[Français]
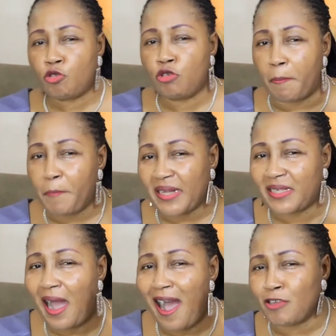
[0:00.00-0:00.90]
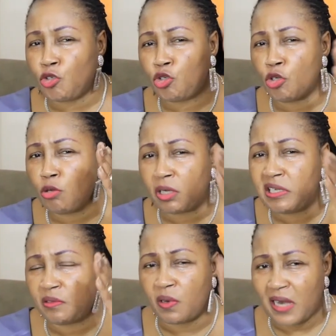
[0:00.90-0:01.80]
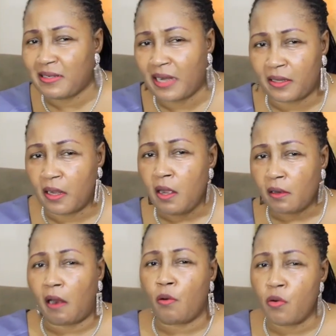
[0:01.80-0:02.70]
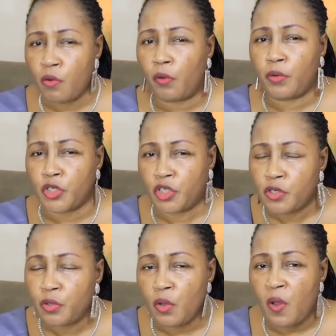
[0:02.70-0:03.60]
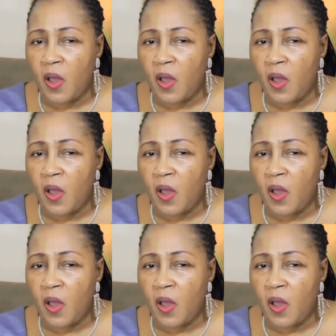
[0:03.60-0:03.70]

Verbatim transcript: Tu appartiens à Jésus-Christ de Nazareth dans le nom de Jésus.